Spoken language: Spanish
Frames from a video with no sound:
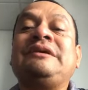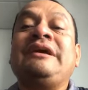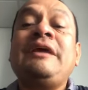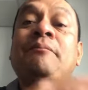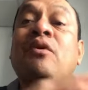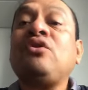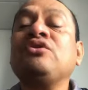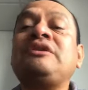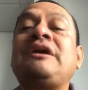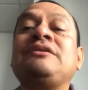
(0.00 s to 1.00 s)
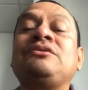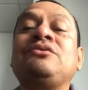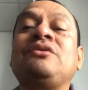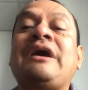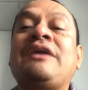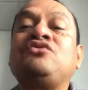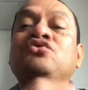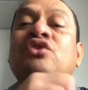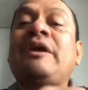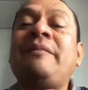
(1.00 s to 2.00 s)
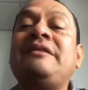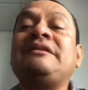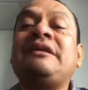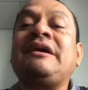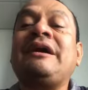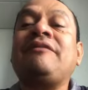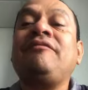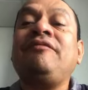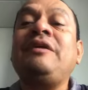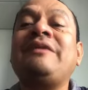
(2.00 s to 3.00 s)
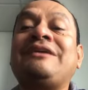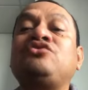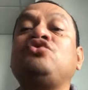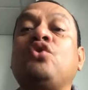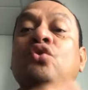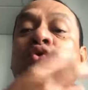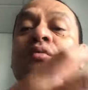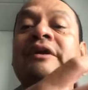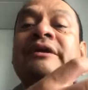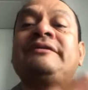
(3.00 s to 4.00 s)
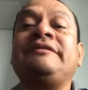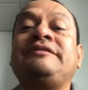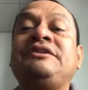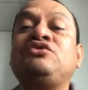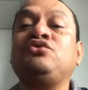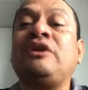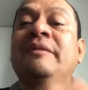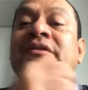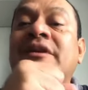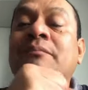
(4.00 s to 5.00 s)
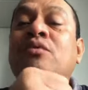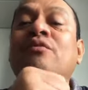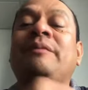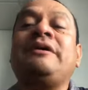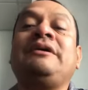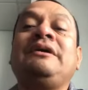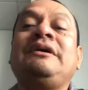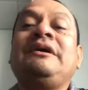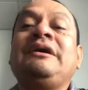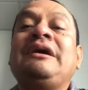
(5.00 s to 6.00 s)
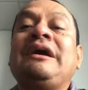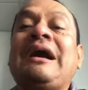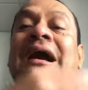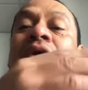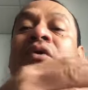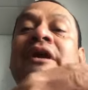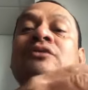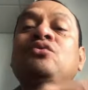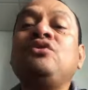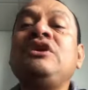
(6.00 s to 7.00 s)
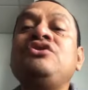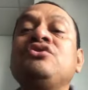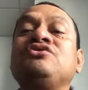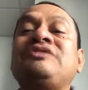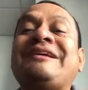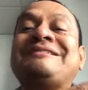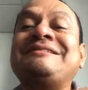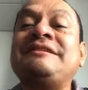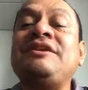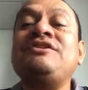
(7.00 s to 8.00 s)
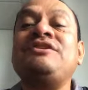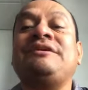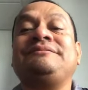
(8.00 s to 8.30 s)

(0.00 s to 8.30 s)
Y por lo tanto, al solamente dejar fibra soluble, es decir, solamente la pulpa, ahora tu niño se extriñe.